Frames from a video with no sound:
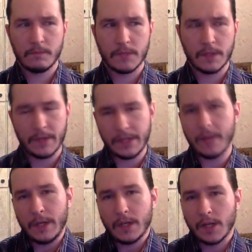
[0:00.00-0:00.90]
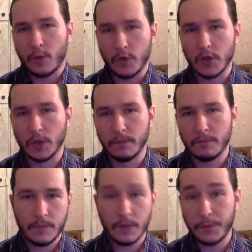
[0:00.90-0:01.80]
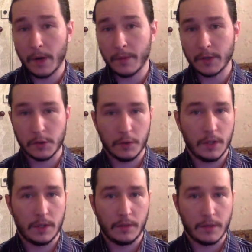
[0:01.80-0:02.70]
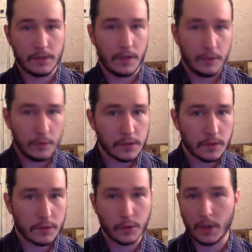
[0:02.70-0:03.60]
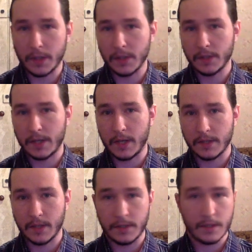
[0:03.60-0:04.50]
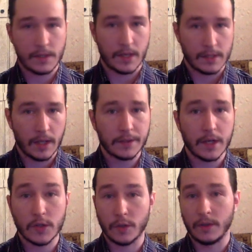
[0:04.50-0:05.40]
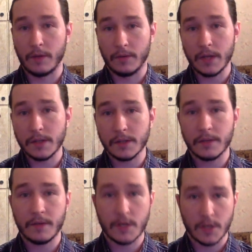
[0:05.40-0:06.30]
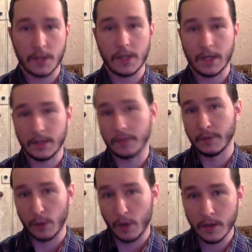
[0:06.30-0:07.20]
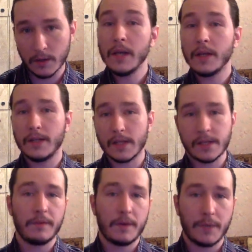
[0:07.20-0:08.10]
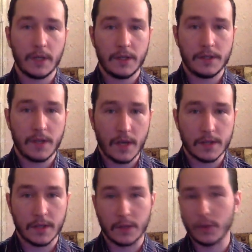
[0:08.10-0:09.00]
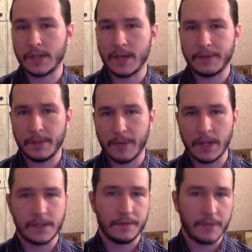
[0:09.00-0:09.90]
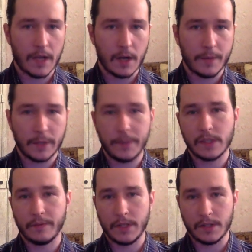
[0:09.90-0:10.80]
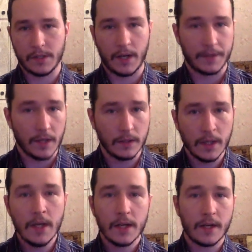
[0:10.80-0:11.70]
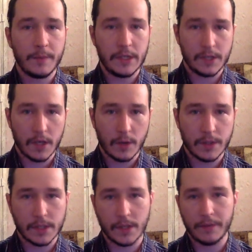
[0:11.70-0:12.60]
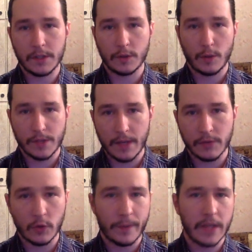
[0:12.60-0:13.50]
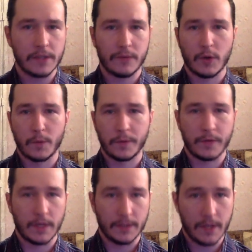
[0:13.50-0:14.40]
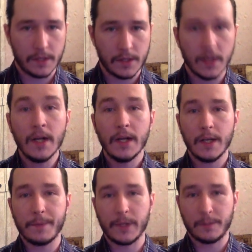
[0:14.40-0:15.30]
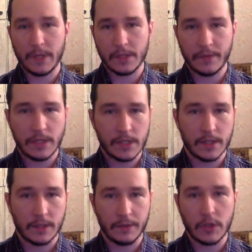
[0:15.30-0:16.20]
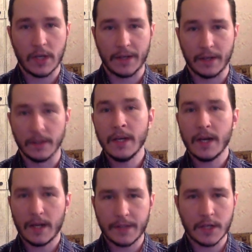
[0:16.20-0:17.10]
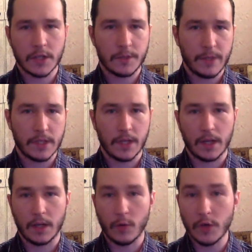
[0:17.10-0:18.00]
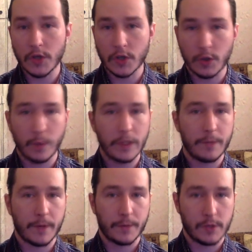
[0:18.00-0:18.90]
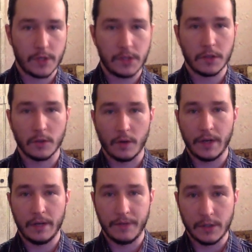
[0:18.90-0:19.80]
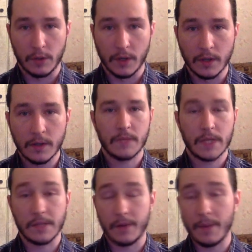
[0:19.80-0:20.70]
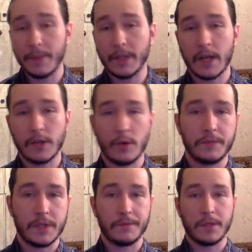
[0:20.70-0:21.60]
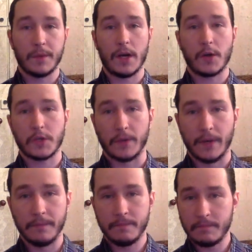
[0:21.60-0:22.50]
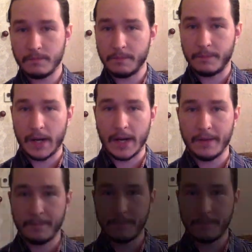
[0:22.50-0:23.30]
С новостями я закончил. Информацию я до вас донес, что хотел сказать, сказал, так что давайте завершать этот влог. Если вам было интересно, то ставьте пальцы вверх, подписывайтесь на канал, комментируйте, зовите друзей, вступайте в группу ВКонтакте и подписывайтесь на Twitch канал, а также жмите на колокольчик, чтобы не пропустить новые видео. С вами был Артем, всем всего хорошего, пока!